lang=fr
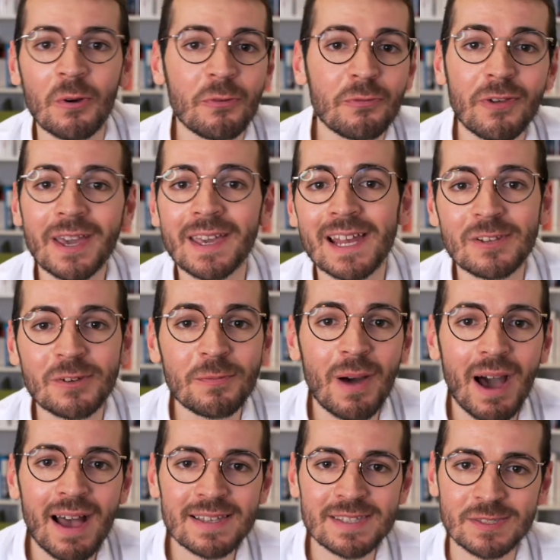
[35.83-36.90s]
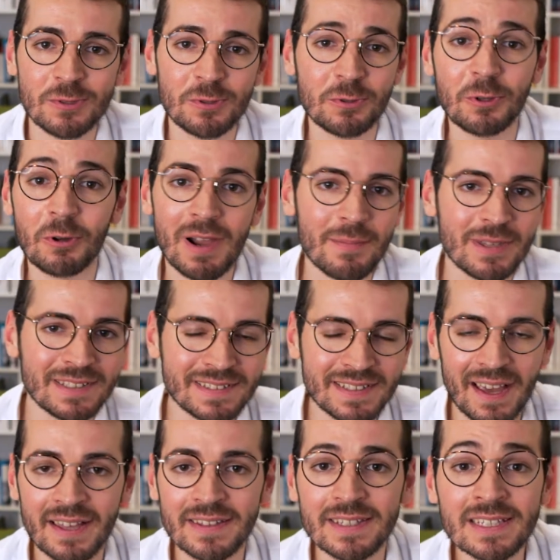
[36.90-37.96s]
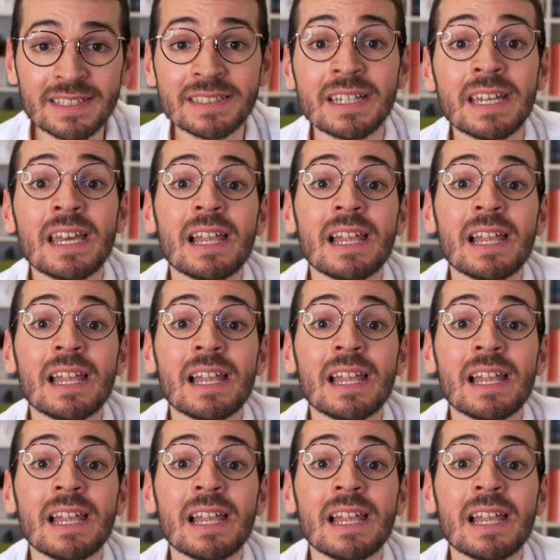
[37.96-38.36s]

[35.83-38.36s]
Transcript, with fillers: faire quelques brasses dans la Méditerranée.